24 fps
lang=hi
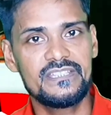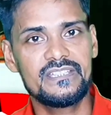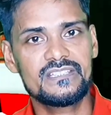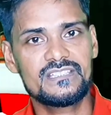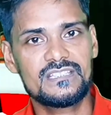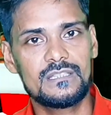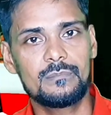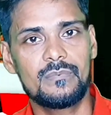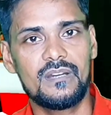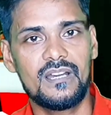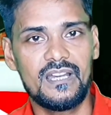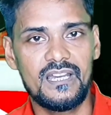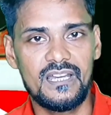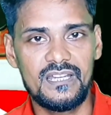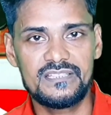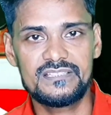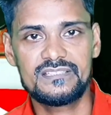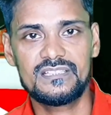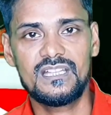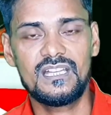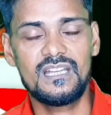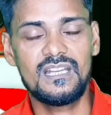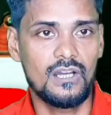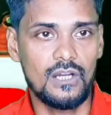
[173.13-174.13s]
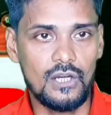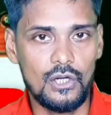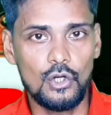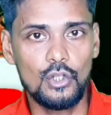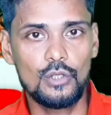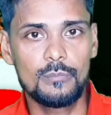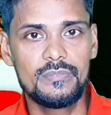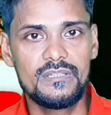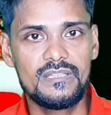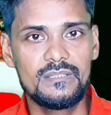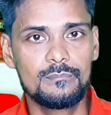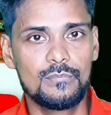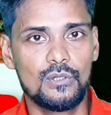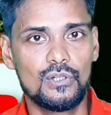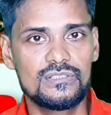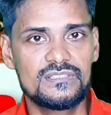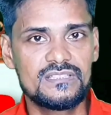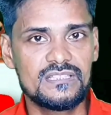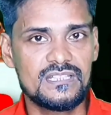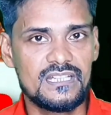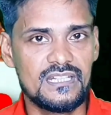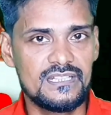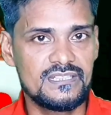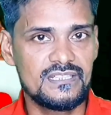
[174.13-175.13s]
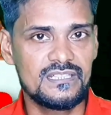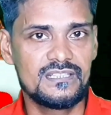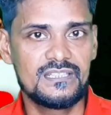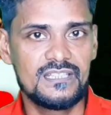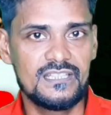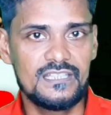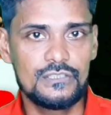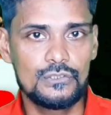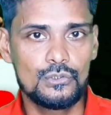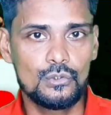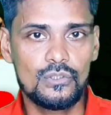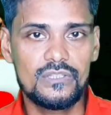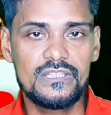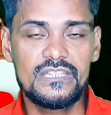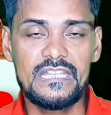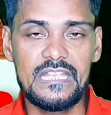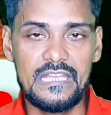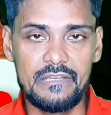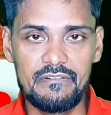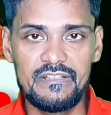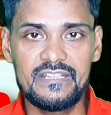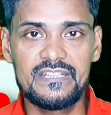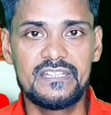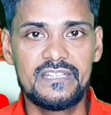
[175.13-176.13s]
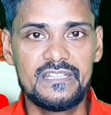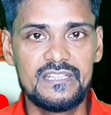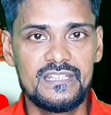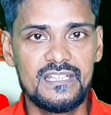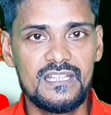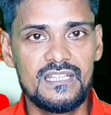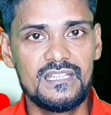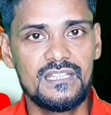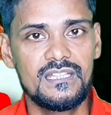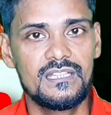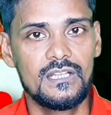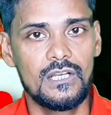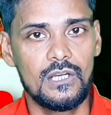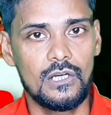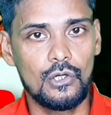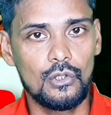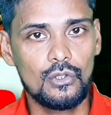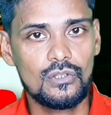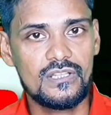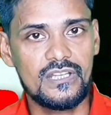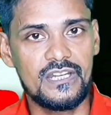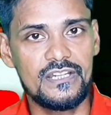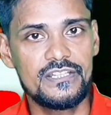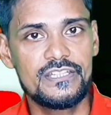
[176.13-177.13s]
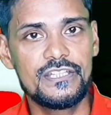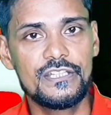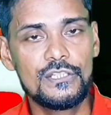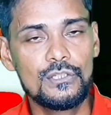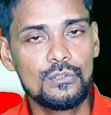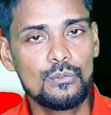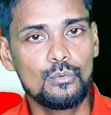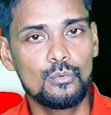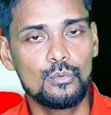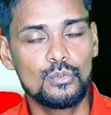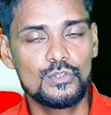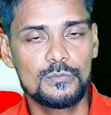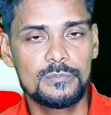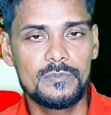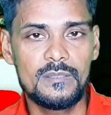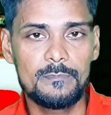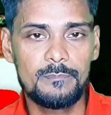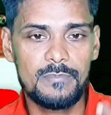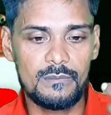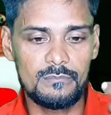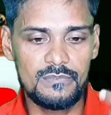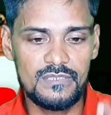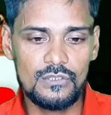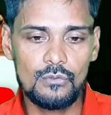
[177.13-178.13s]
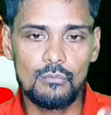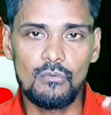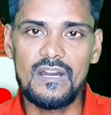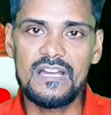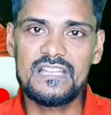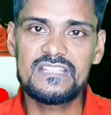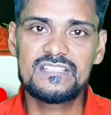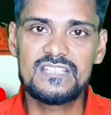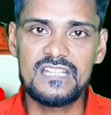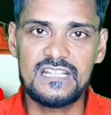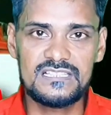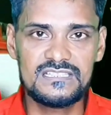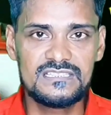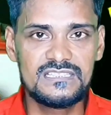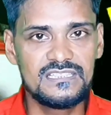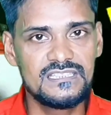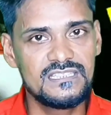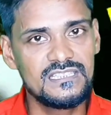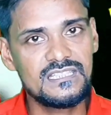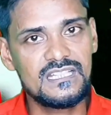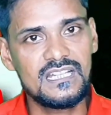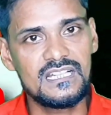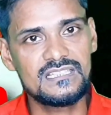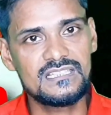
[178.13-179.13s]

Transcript: ये सब ऐसा और भी बहुत से कंटेंट है जो कि एवरग्रीन है और कंटिन्यू उसमें पब्लिक वॉच करती